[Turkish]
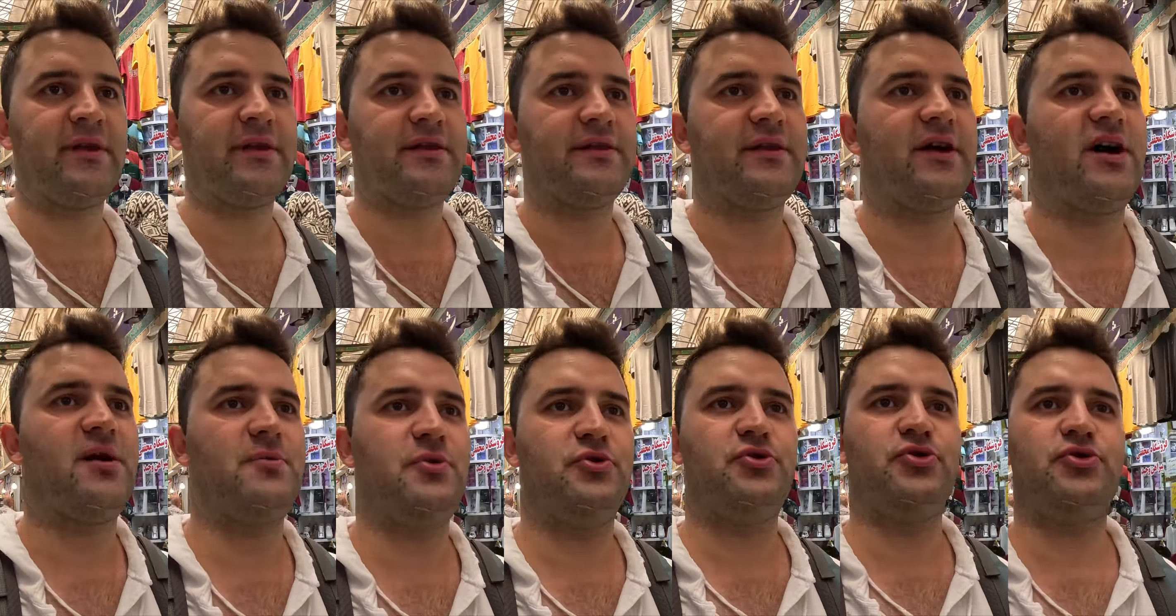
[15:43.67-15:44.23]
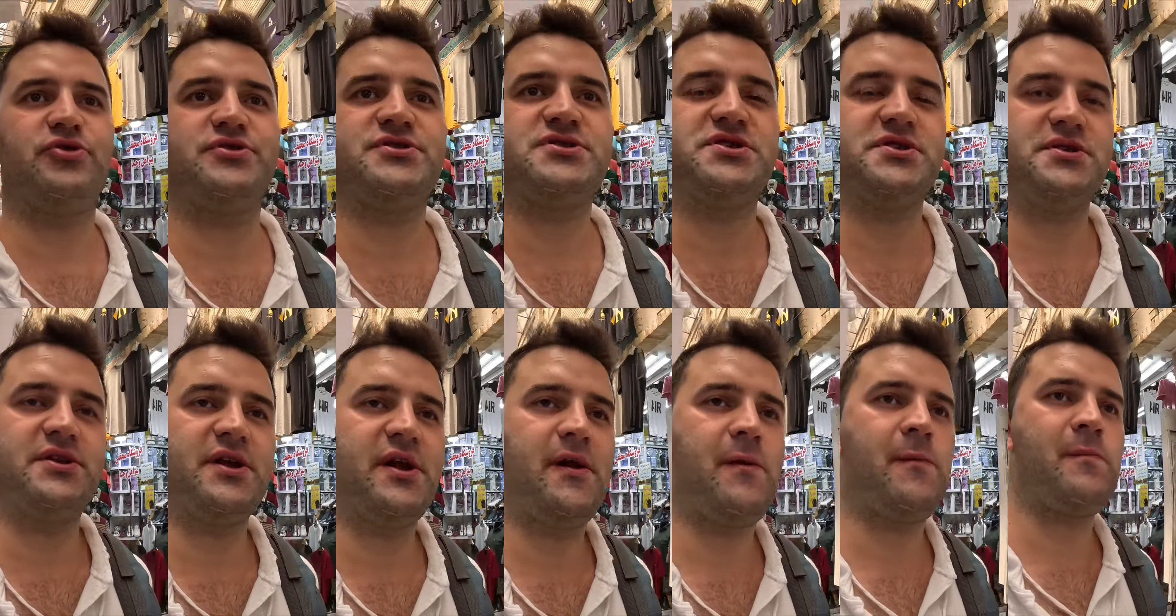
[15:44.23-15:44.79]
Devam ediyoruz
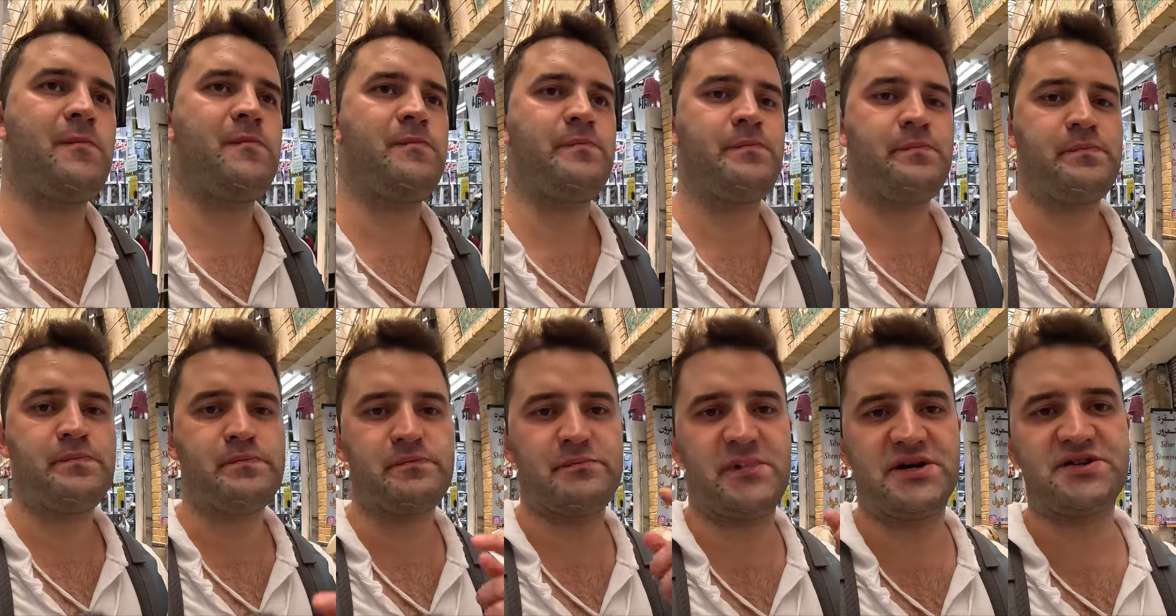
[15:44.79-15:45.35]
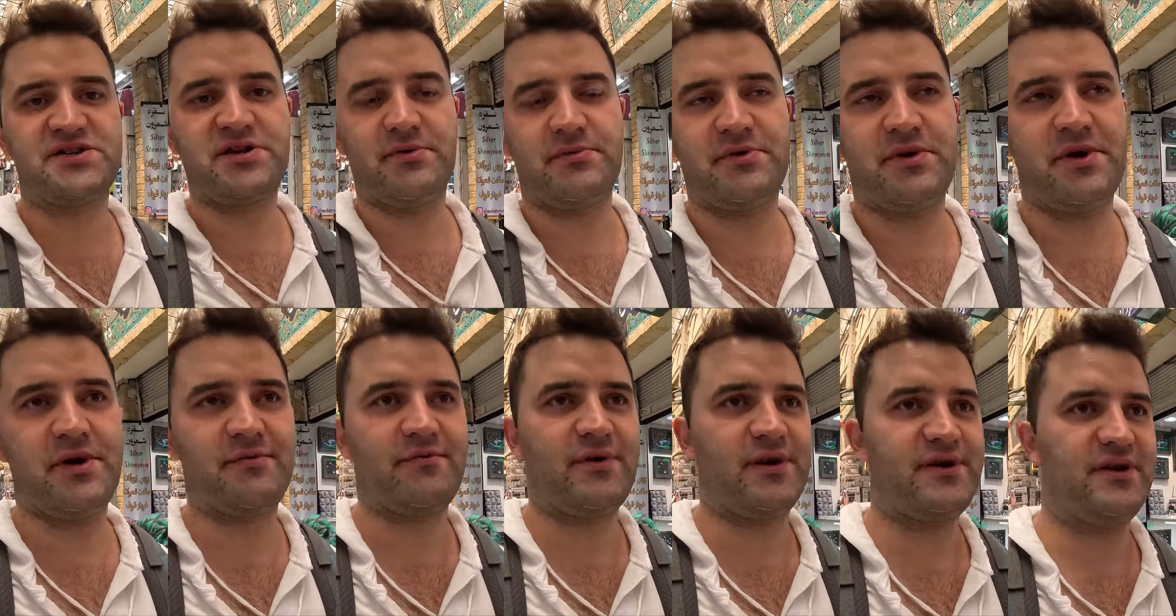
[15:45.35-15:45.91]
şimdi. Başka bir
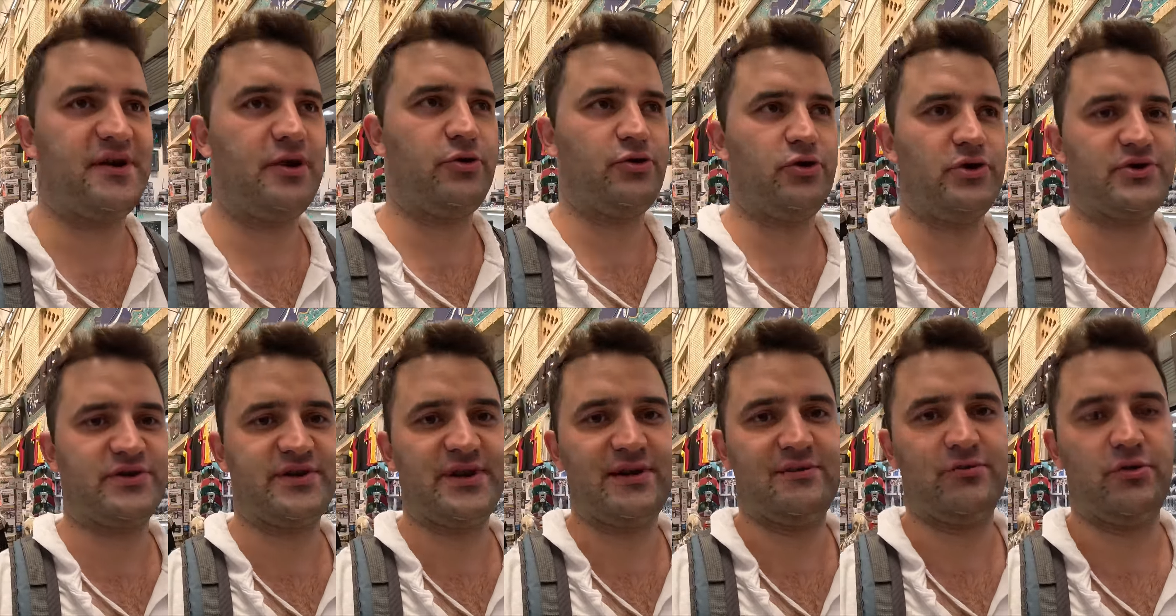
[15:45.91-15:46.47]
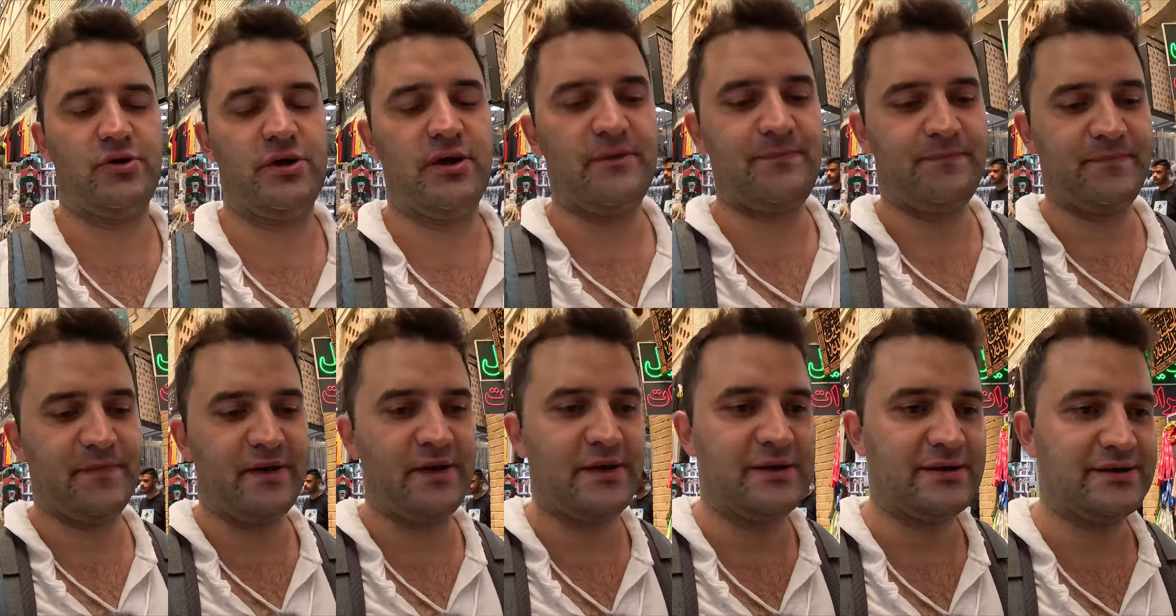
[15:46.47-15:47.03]
yer var. Yine yöresel böyle
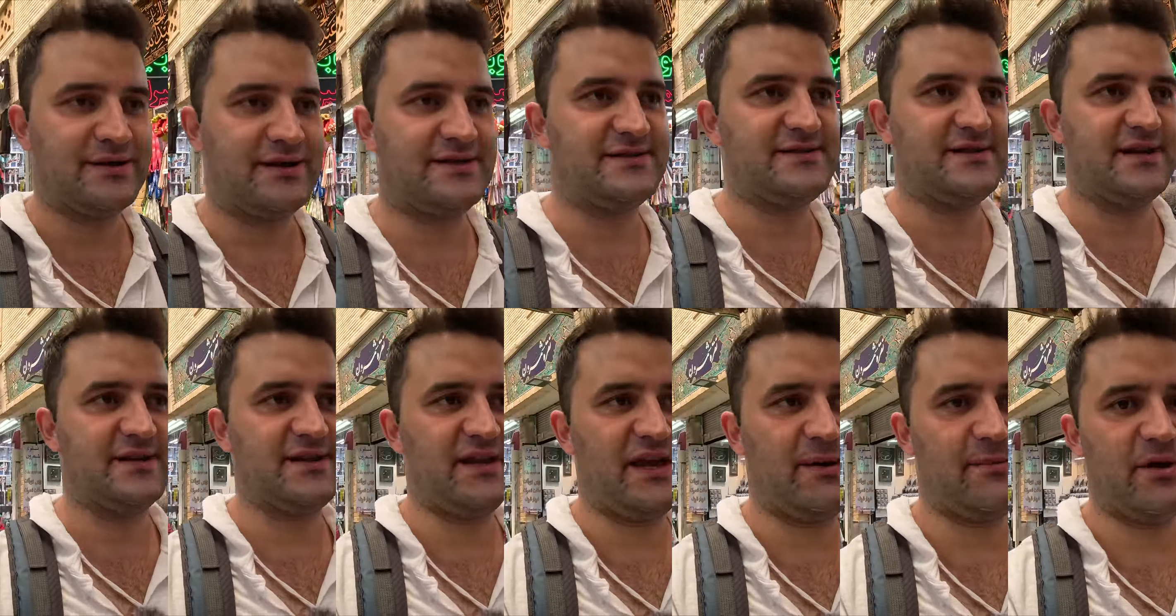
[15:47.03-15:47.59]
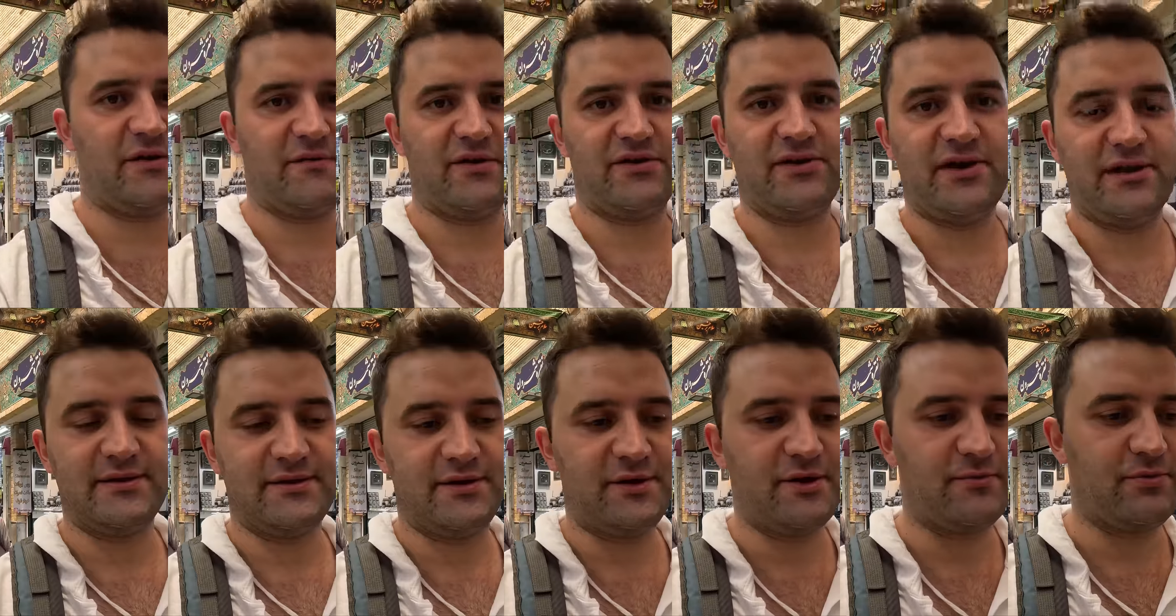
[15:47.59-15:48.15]
pastada yemek ve
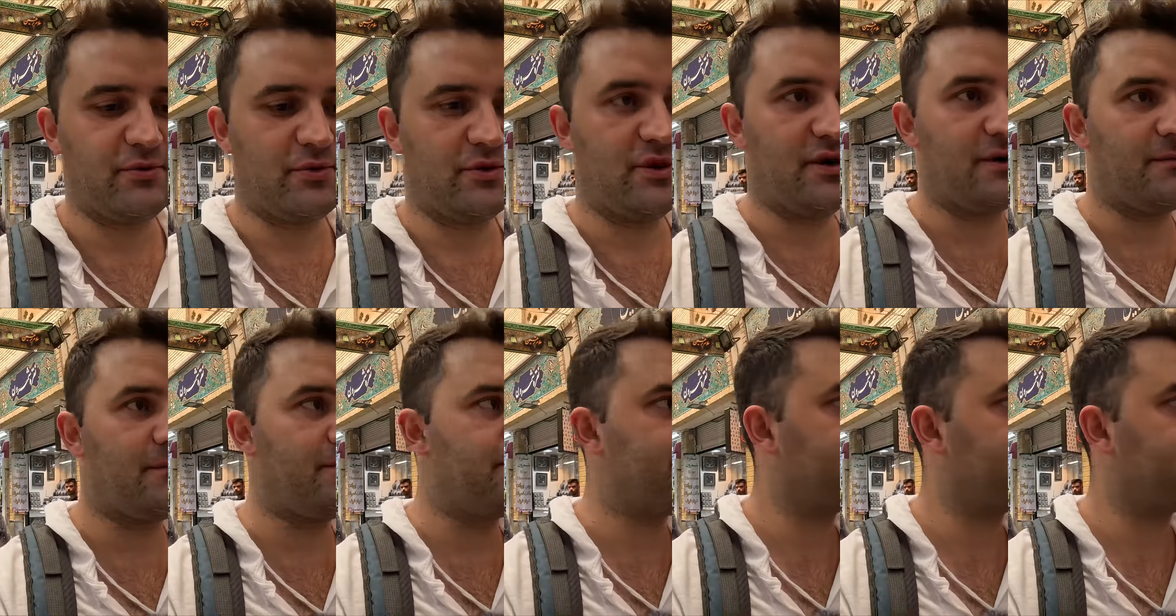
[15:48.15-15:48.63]
tatlı yapıyorlar.